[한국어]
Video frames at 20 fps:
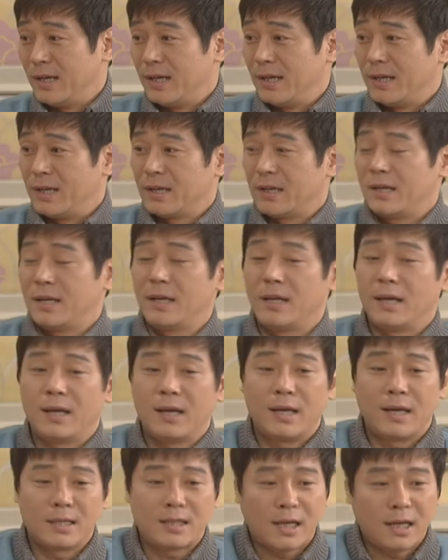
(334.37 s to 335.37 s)

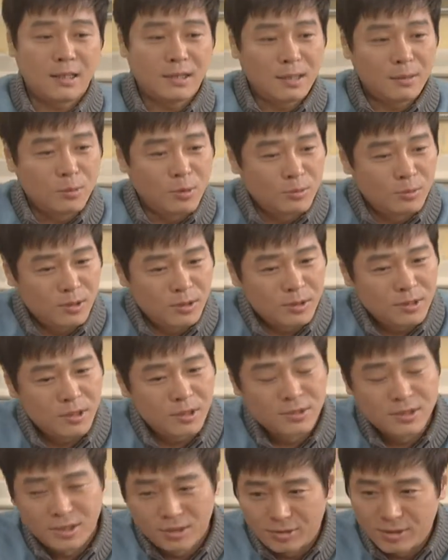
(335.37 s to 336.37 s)
그래 살다 보면
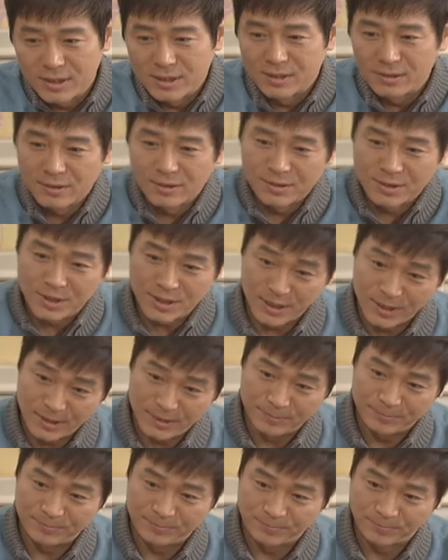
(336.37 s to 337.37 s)
그런 일도 있는 거지.
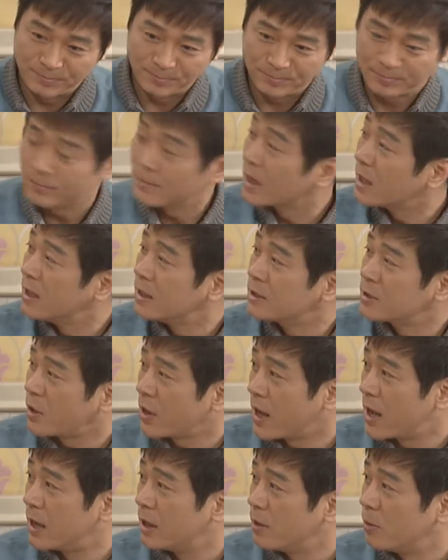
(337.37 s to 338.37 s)

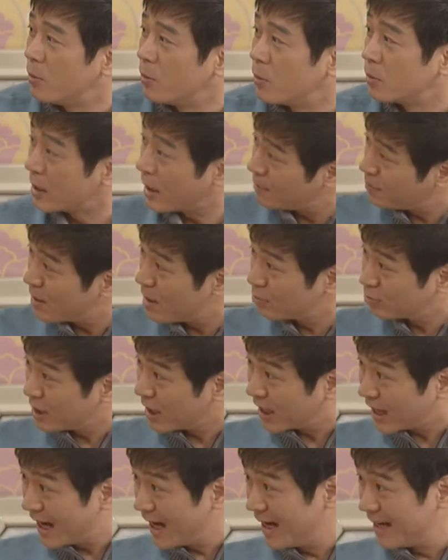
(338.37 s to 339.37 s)
선아야 오늘 아빠하고 잘까?